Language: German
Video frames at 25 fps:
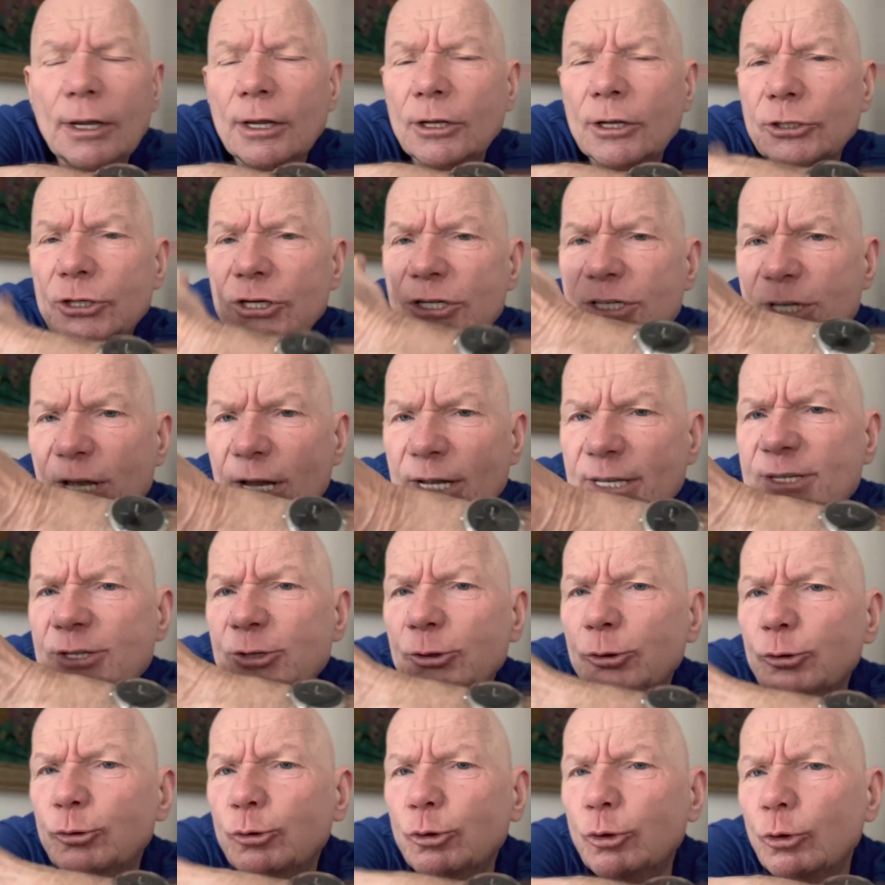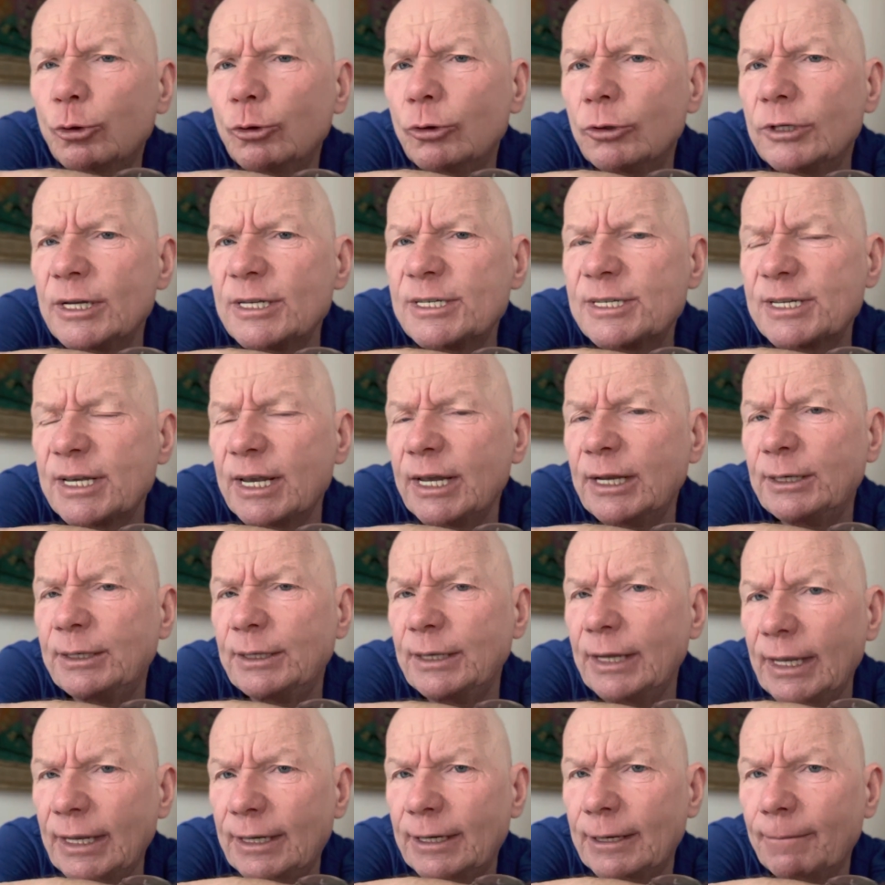Das kannst du tun und das geht
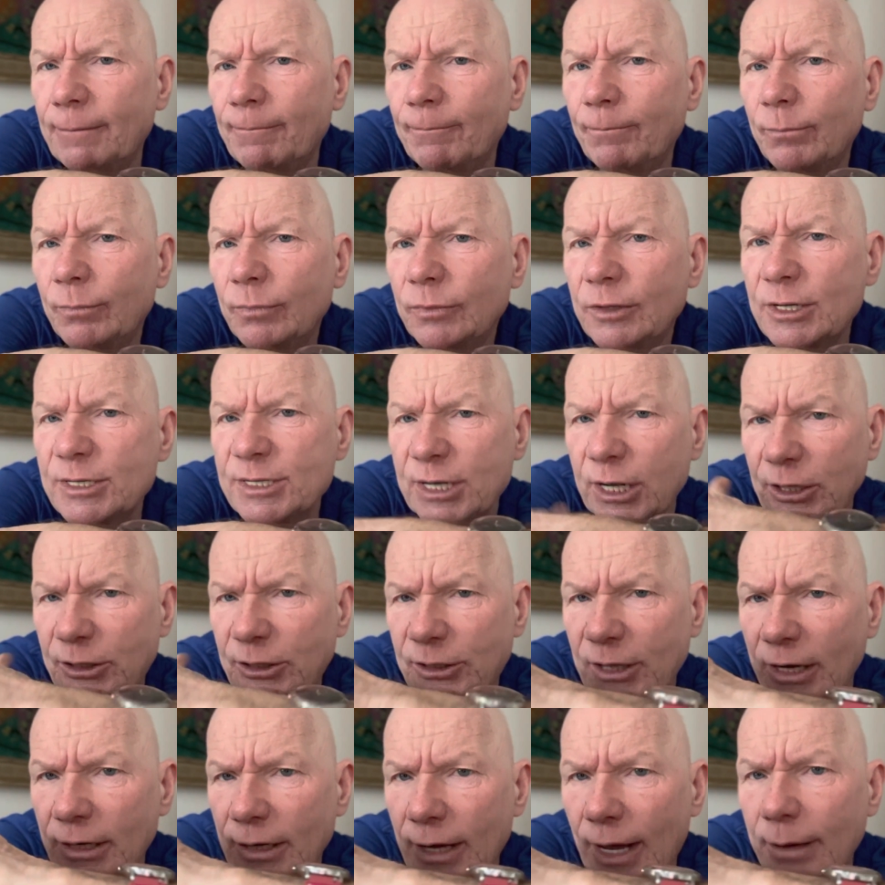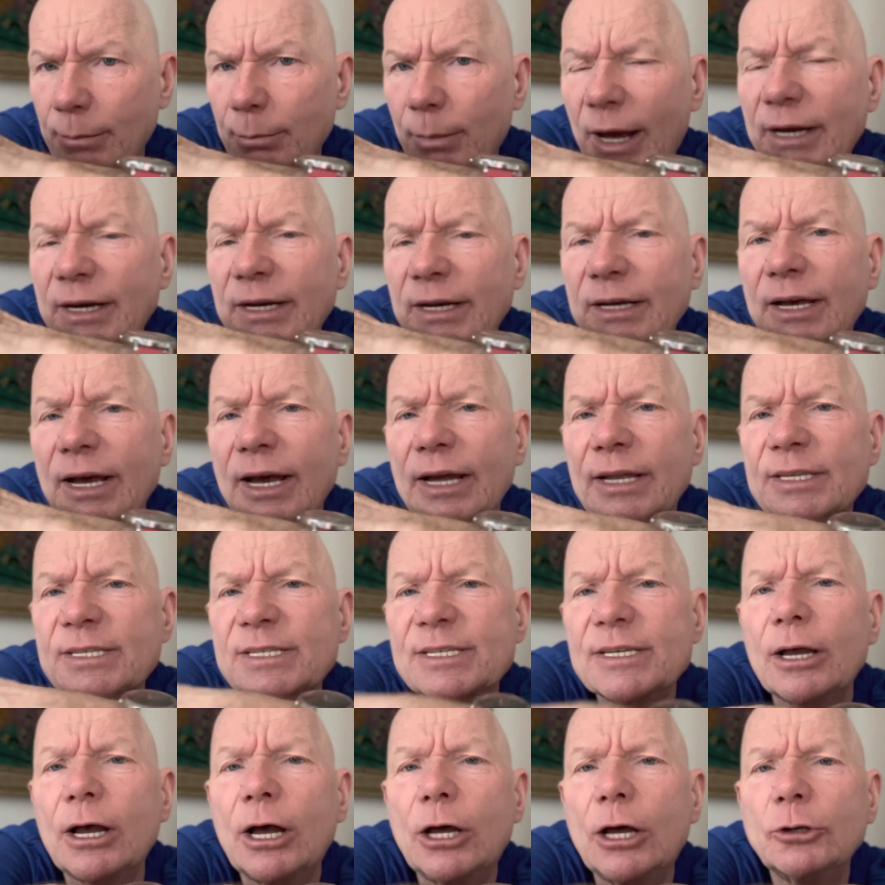nicht. Das geht dann an meine
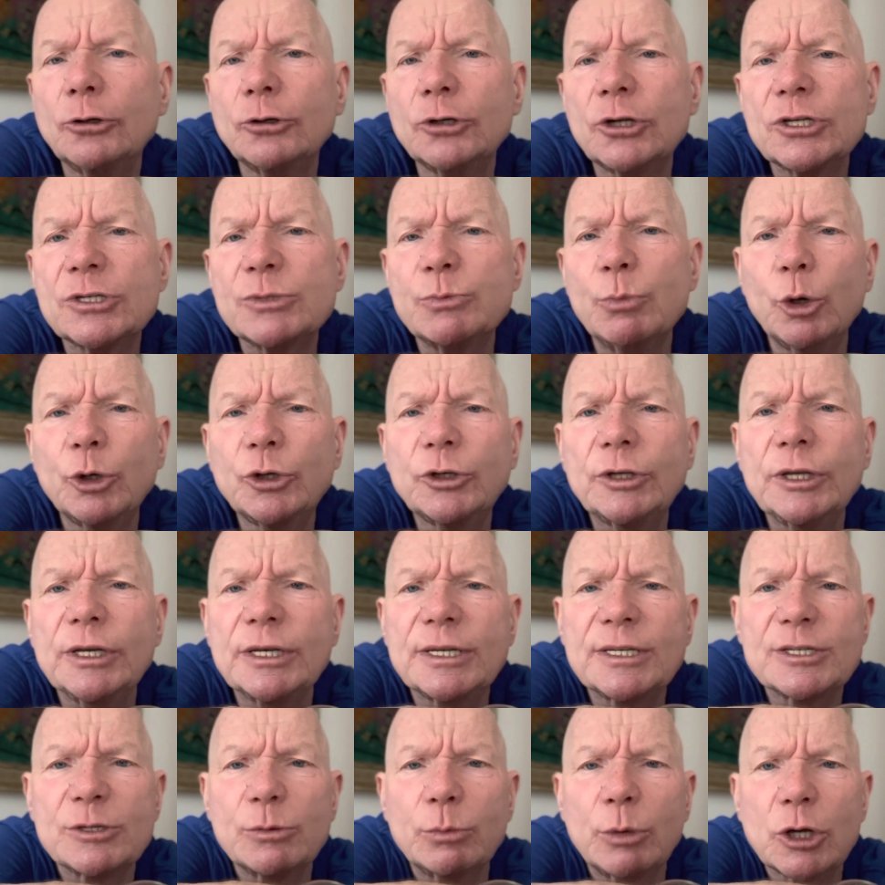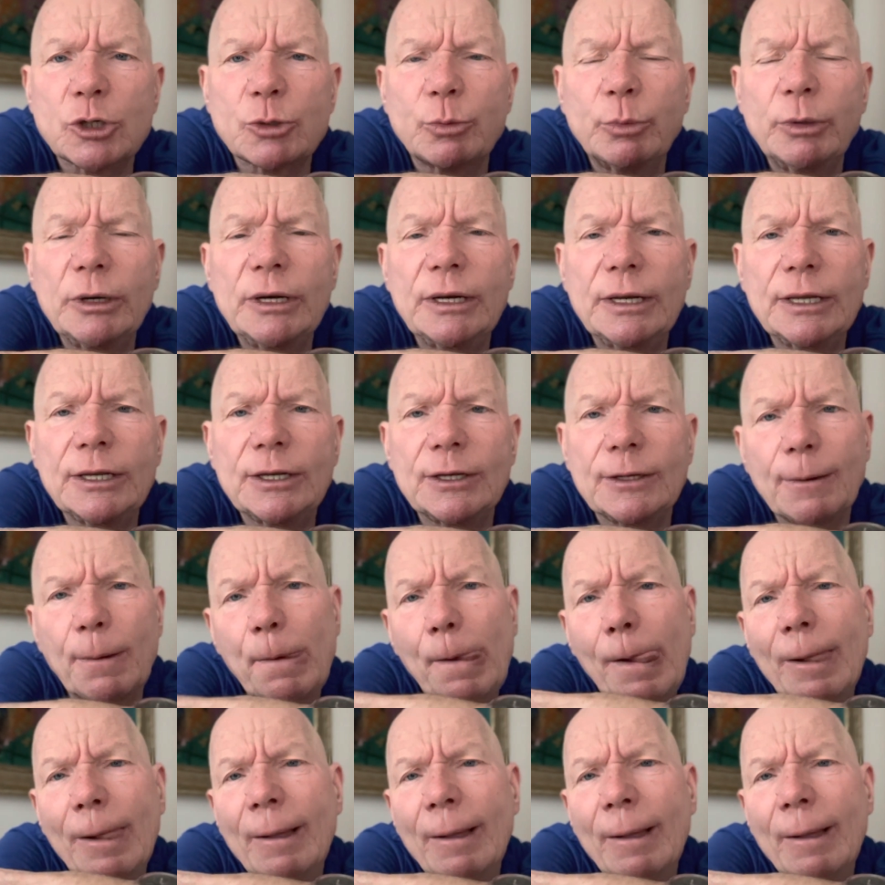Grenze ran und das möchte ich zum Beispiel nicht.